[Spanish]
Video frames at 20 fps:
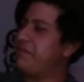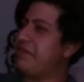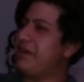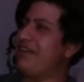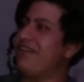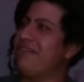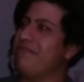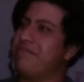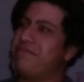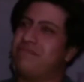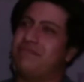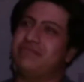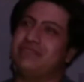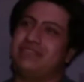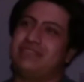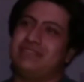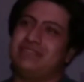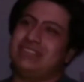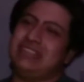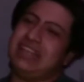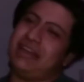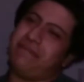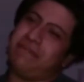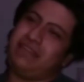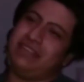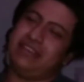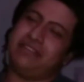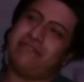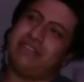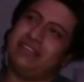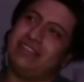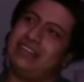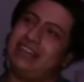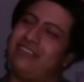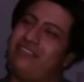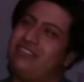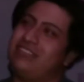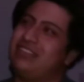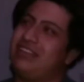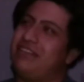Primero, pues ya me di
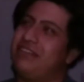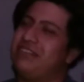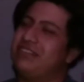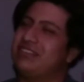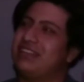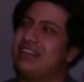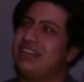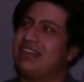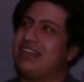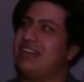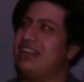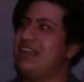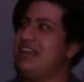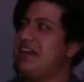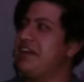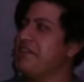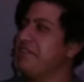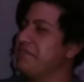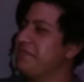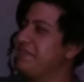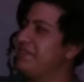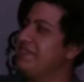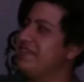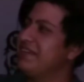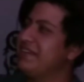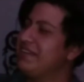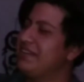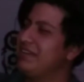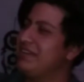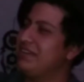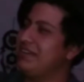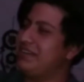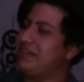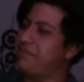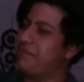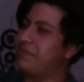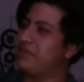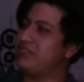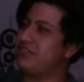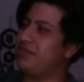cuenta que no estaban los que quería.
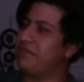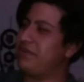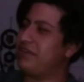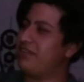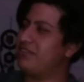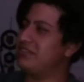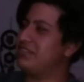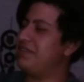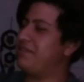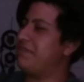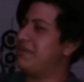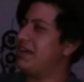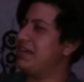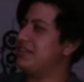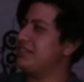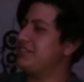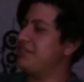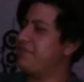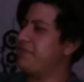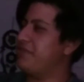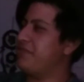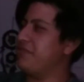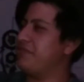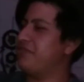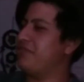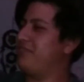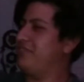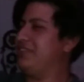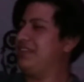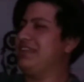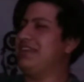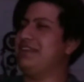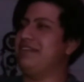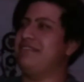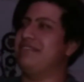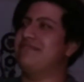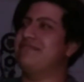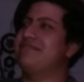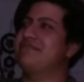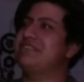Y empezó a ver los demás y vio uno
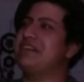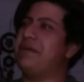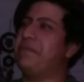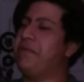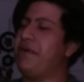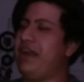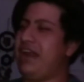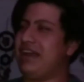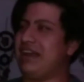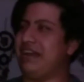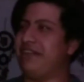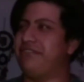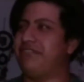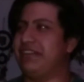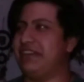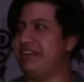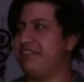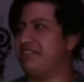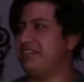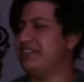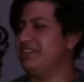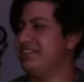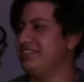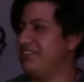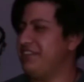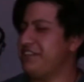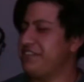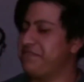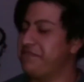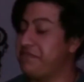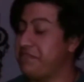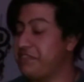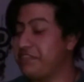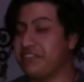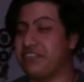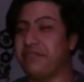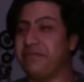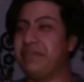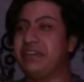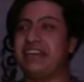de sabor a café, güey. Ya
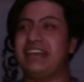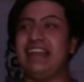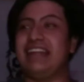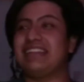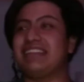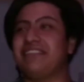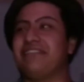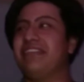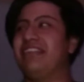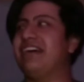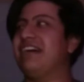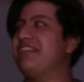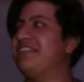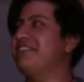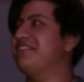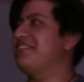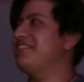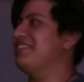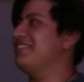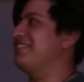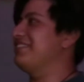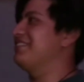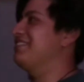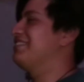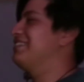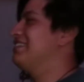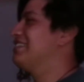con mi creatividad, ¿no?